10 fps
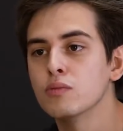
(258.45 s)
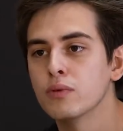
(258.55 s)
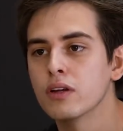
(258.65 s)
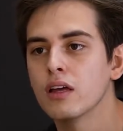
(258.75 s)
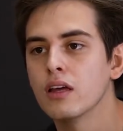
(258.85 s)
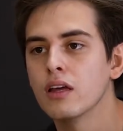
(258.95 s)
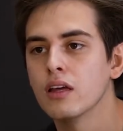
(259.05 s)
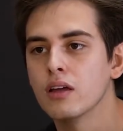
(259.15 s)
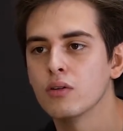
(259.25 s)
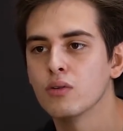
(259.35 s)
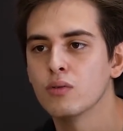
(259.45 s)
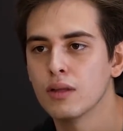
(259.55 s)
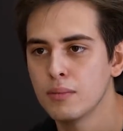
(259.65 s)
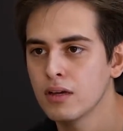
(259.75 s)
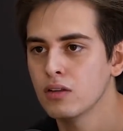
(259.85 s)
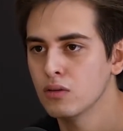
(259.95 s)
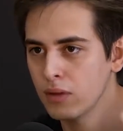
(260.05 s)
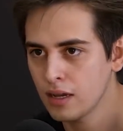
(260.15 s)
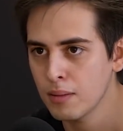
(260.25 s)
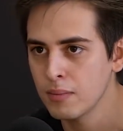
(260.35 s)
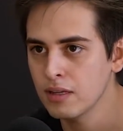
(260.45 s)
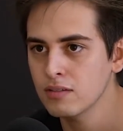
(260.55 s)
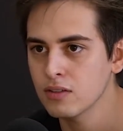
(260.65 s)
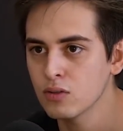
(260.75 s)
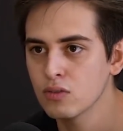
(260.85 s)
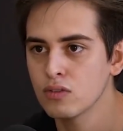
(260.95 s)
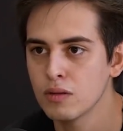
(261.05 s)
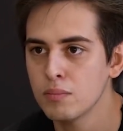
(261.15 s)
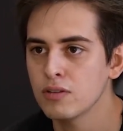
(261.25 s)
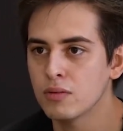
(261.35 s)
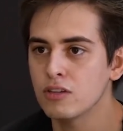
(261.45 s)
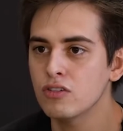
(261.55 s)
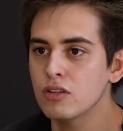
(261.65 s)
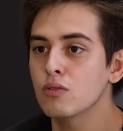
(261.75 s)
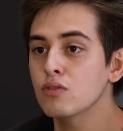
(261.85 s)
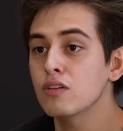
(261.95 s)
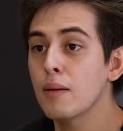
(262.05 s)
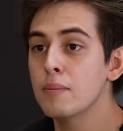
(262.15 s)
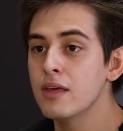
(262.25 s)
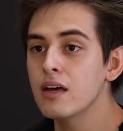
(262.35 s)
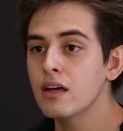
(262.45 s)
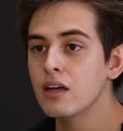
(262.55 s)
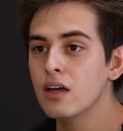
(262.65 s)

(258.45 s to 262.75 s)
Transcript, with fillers: porque eu, na minha, na minha cabeça, eu simplesmente não sabia